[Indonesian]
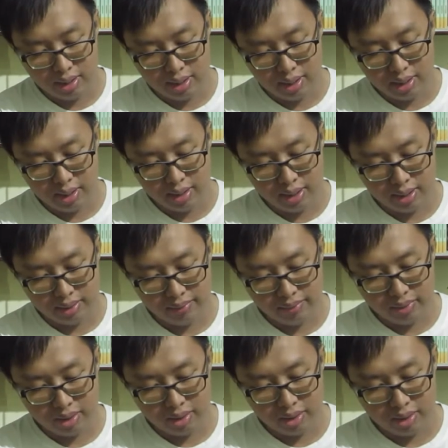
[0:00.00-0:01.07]
nah,
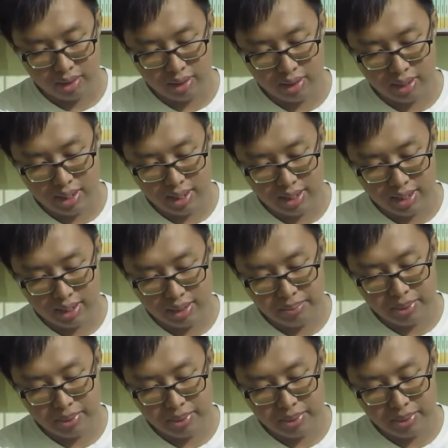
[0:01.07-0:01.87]
nah jadi